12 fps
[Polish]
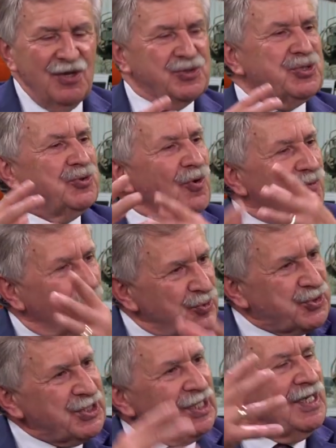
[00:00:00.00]
Ci
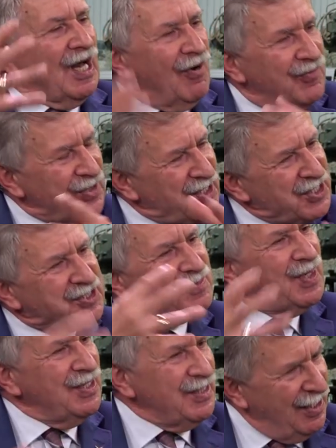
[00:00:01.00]
dowódcy, generałowi nie
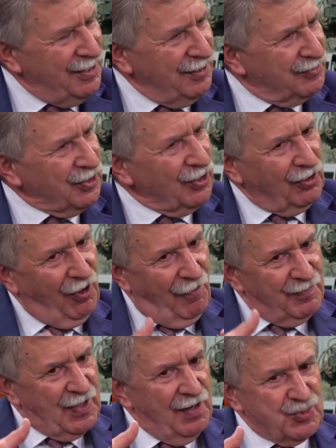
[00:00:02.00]
zmienili, tylko
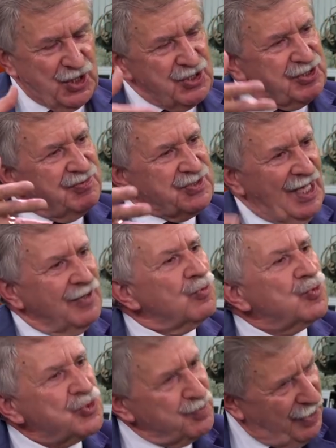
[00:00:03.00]
przeszli w stan
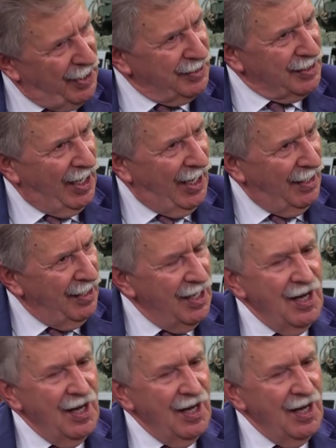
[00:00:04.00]
uśpienia,